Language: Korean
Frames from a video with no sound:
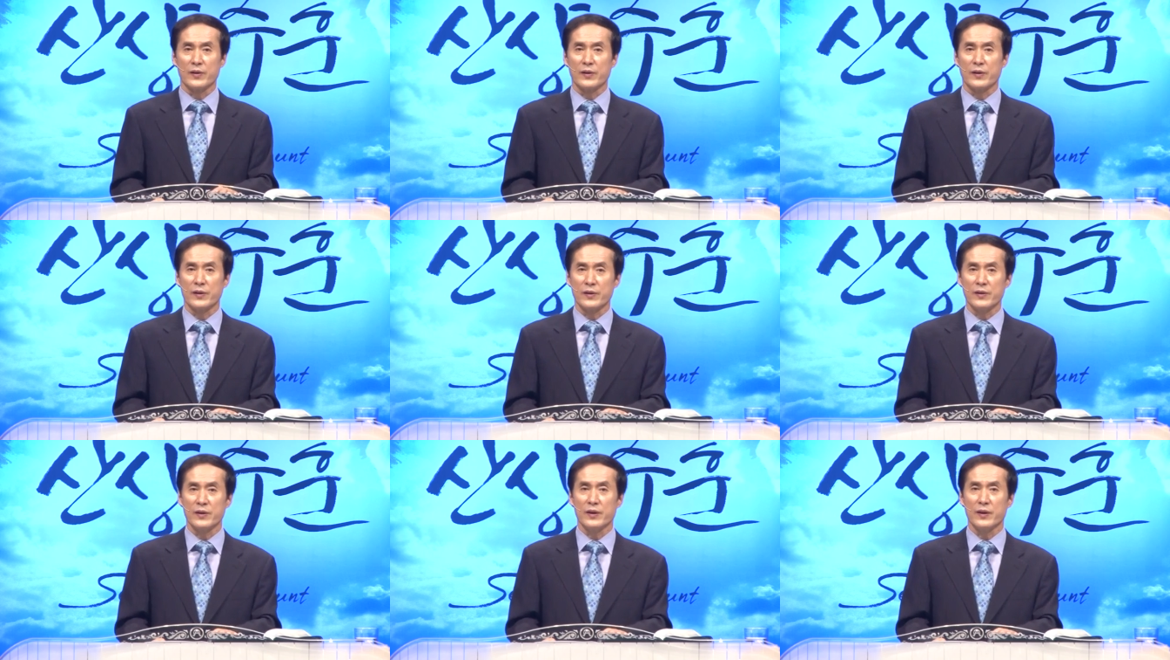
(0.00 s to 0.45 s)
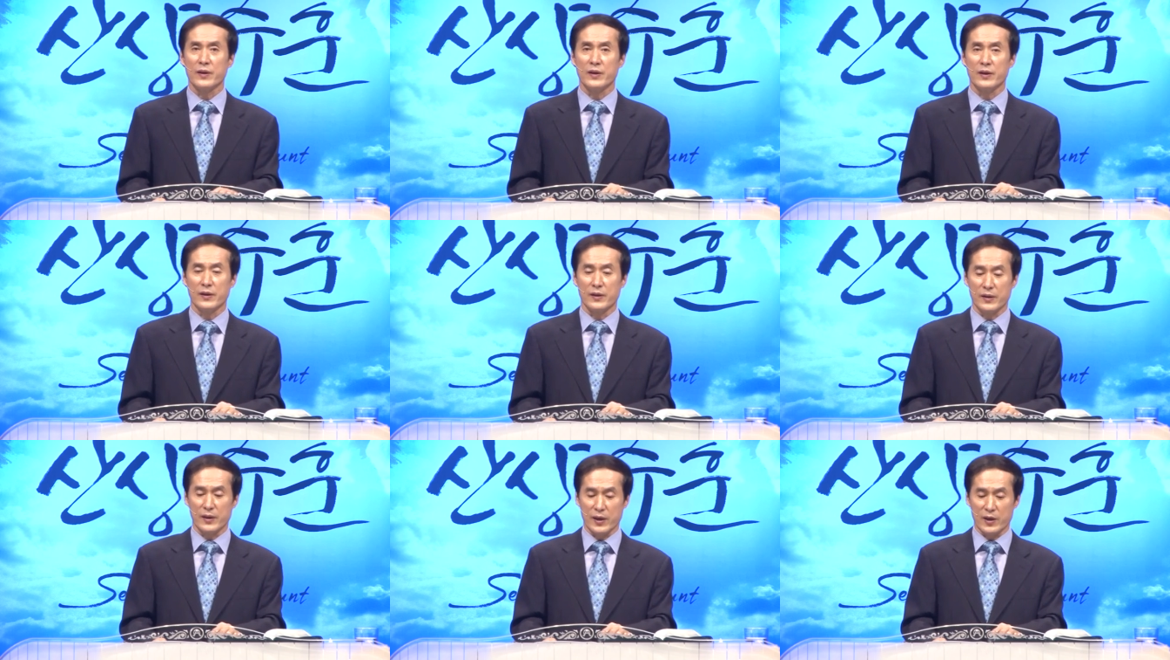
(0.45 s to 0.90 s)

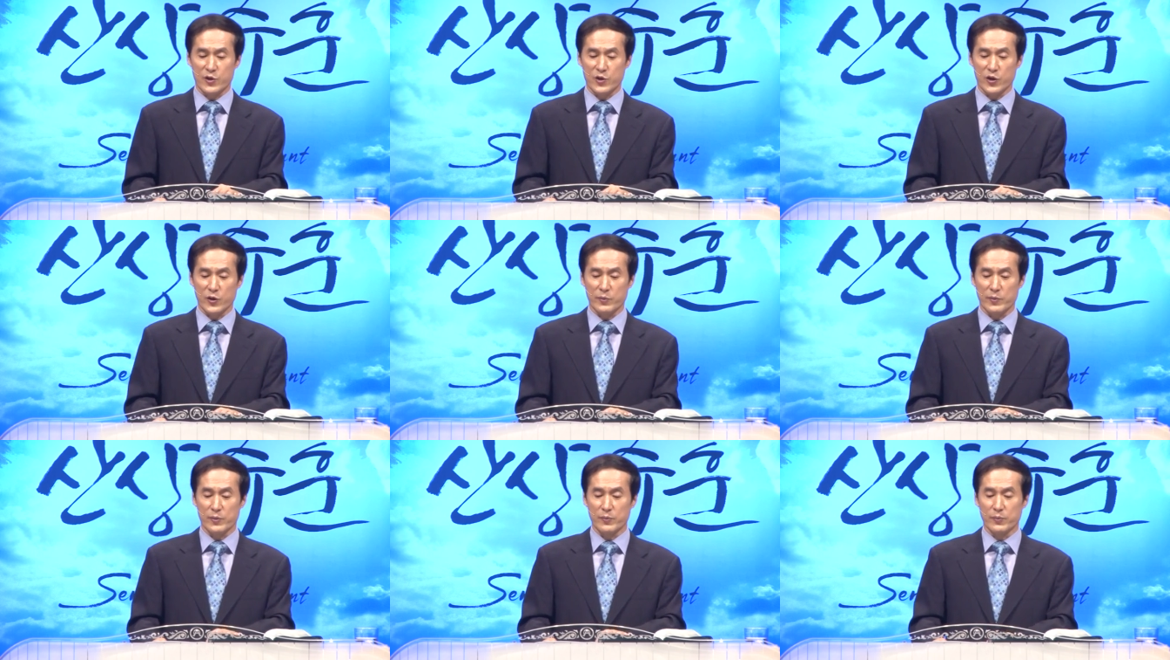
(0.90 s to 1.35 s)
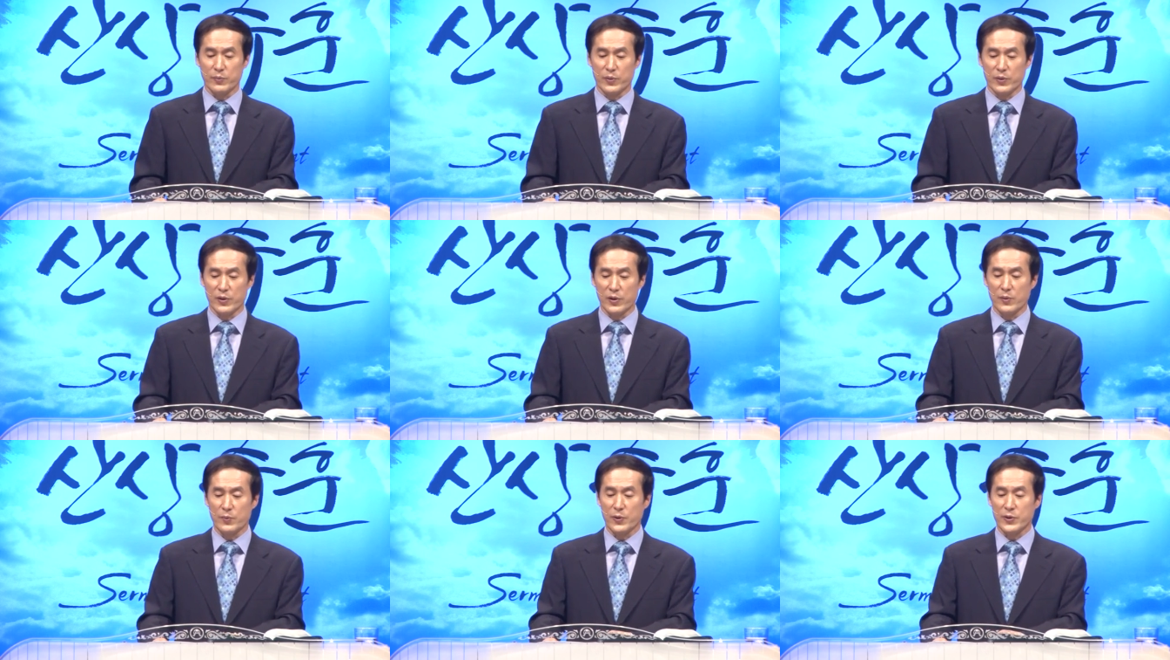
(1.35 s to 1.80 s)
그런데 예수님은
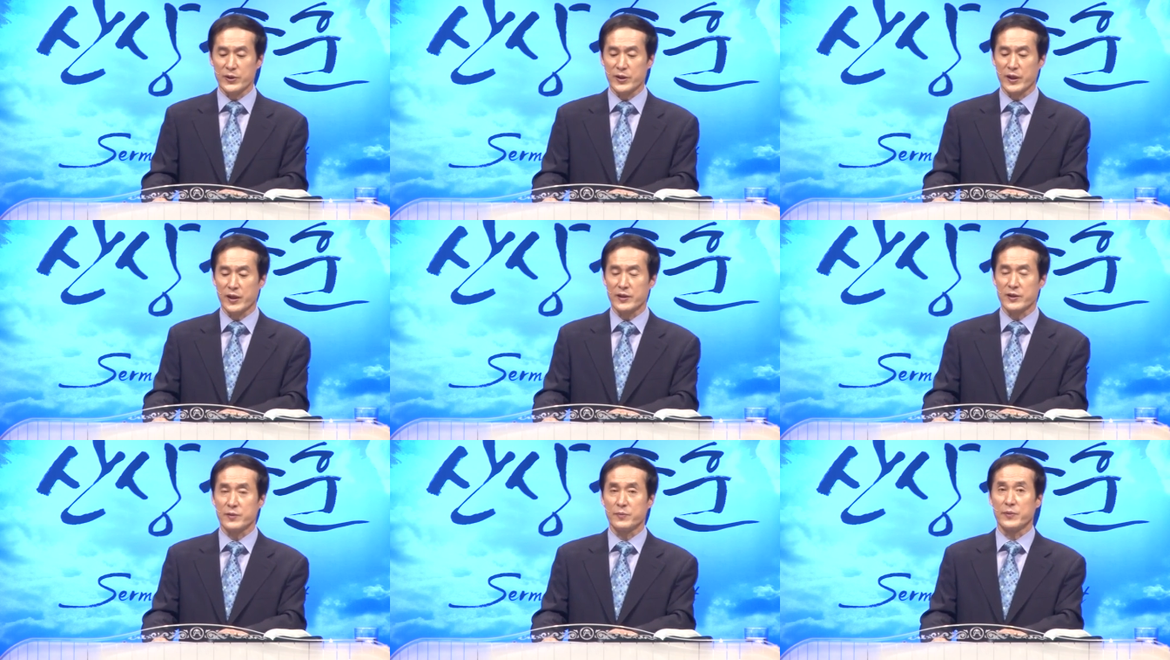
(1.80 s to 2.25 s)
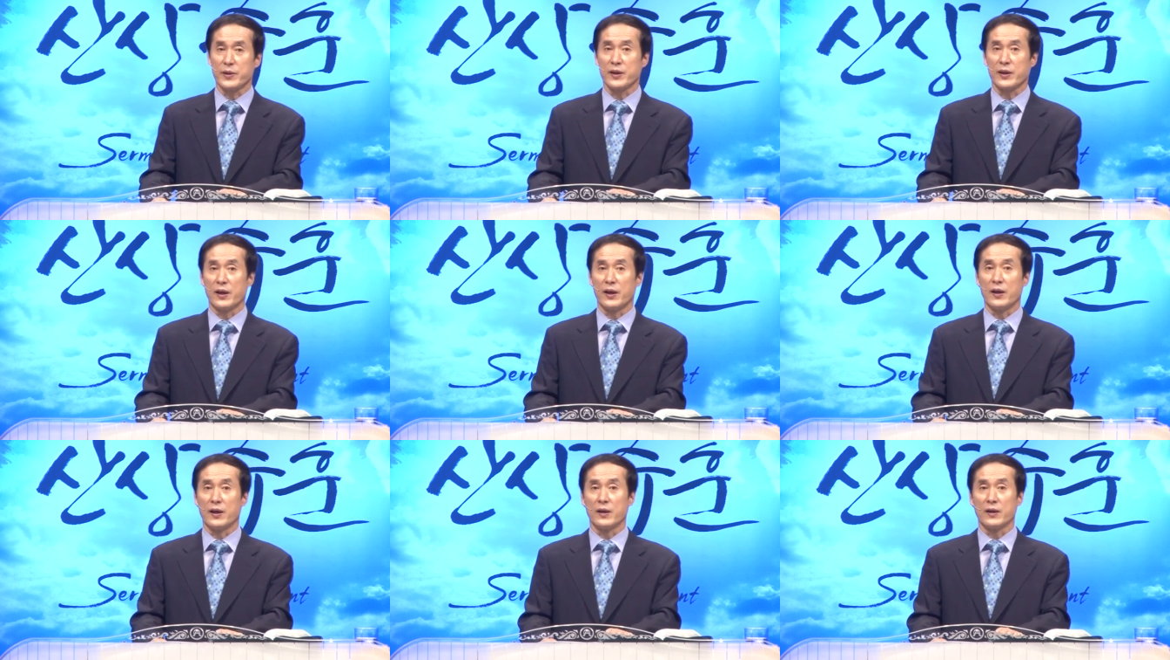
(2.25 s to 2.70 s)
뭘
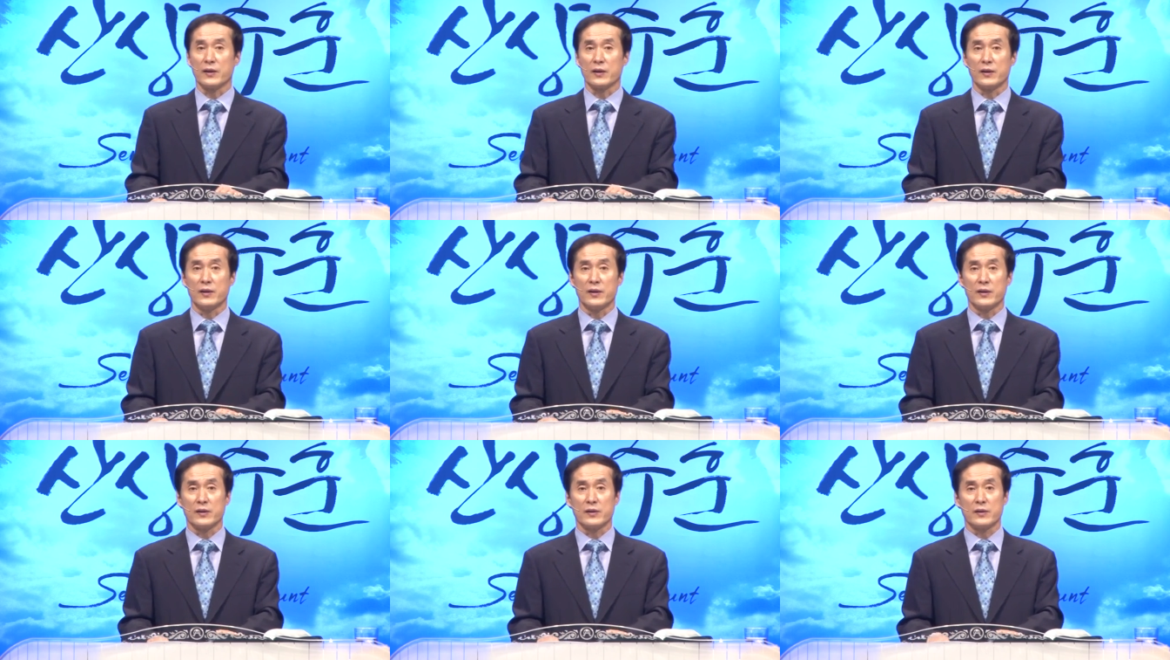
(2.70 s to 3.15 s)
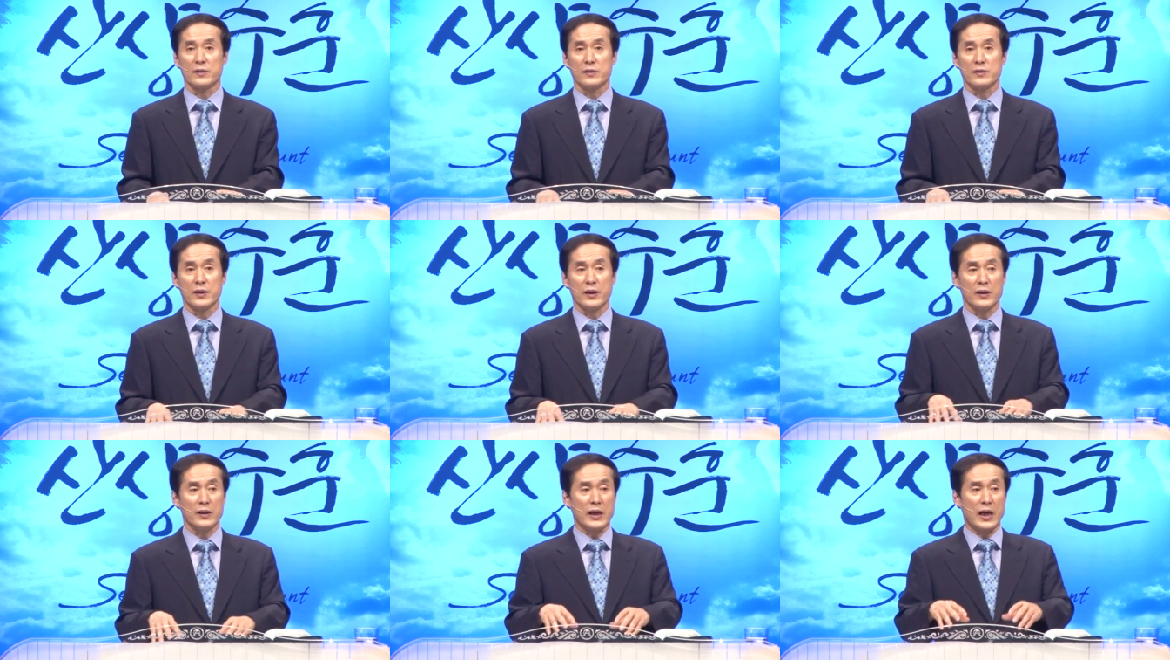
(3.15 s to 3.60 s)
보시겠습니까?
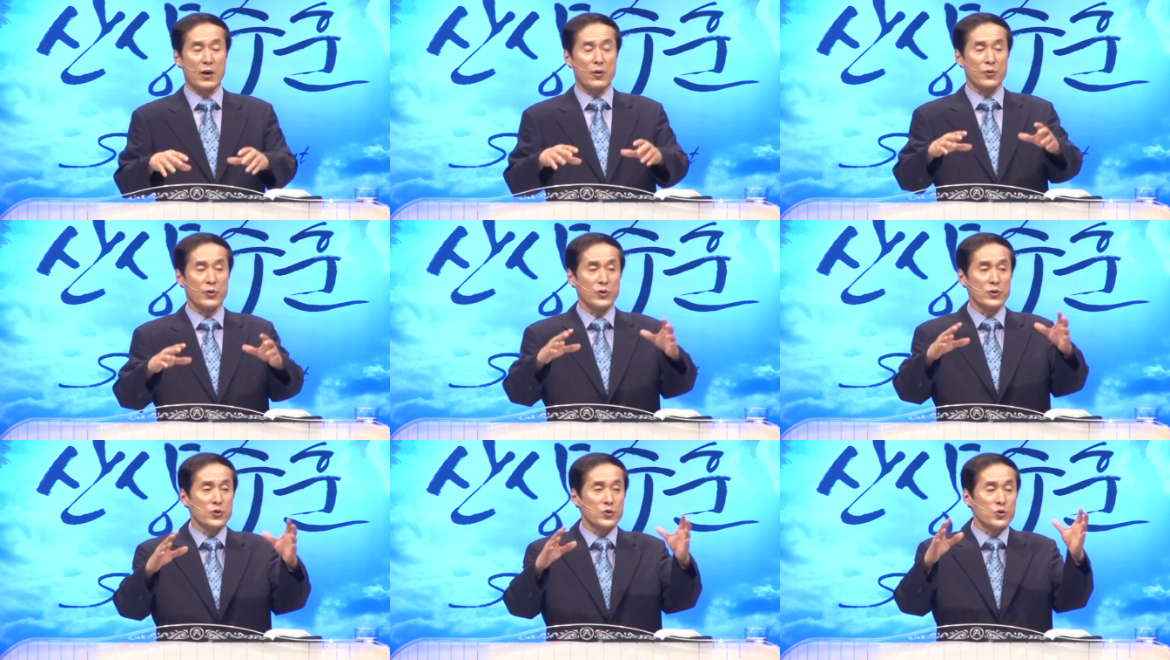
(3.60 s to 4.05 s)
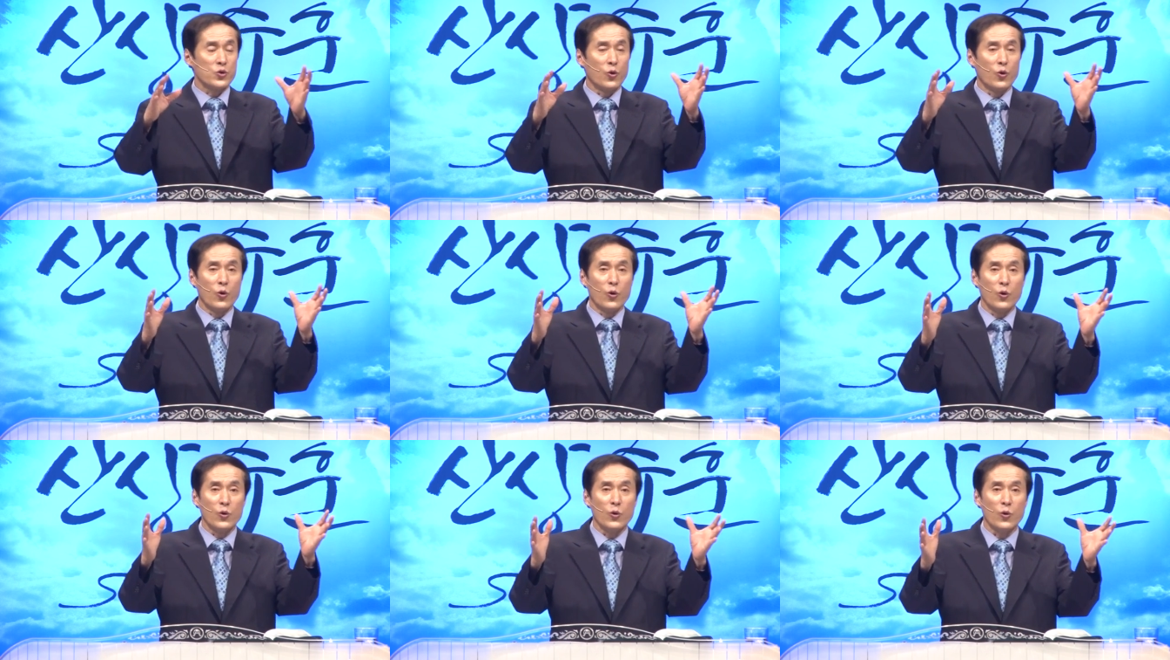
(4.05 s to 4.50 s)
그들이 나오는
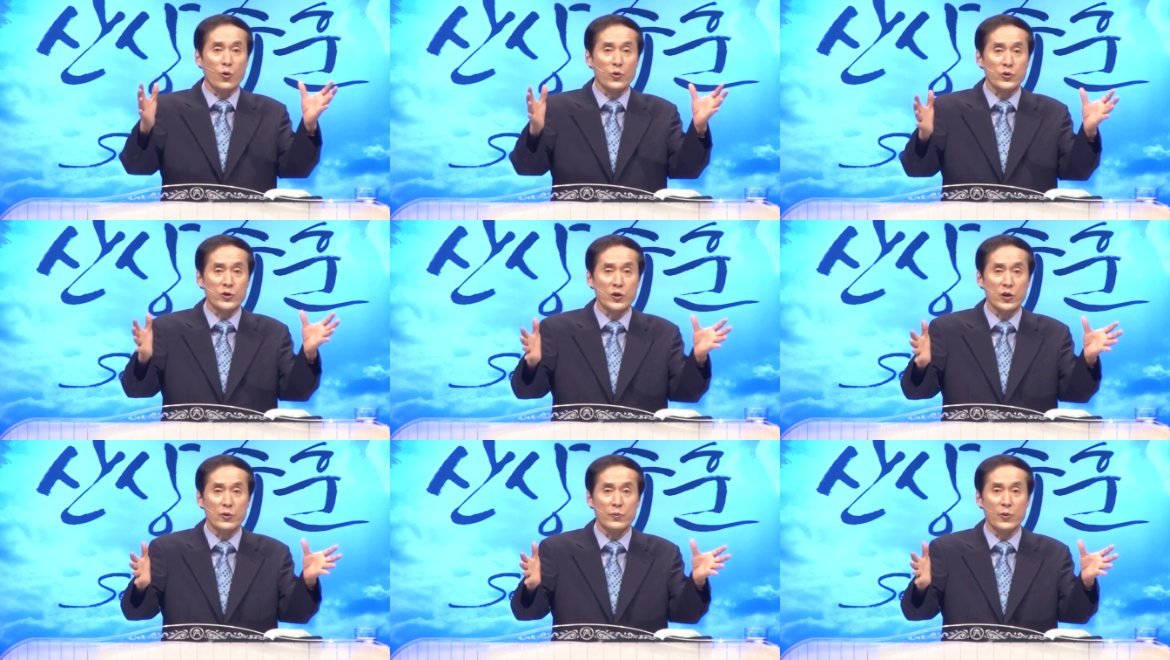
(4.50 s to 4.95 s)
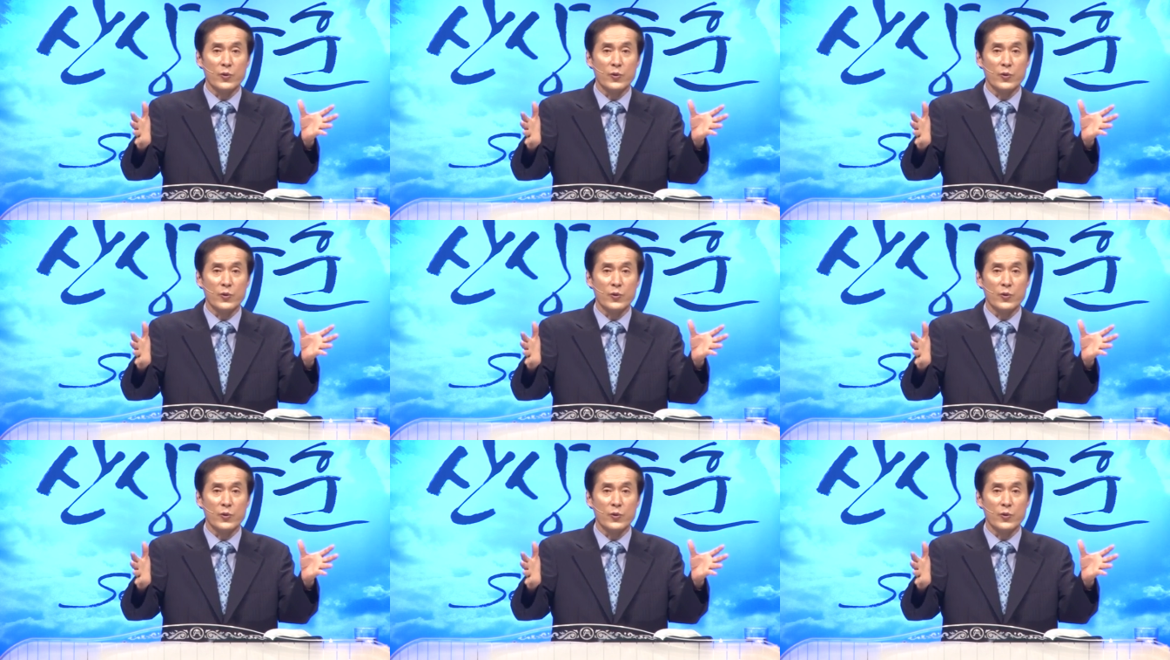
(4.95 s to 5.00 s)
좋은 옷을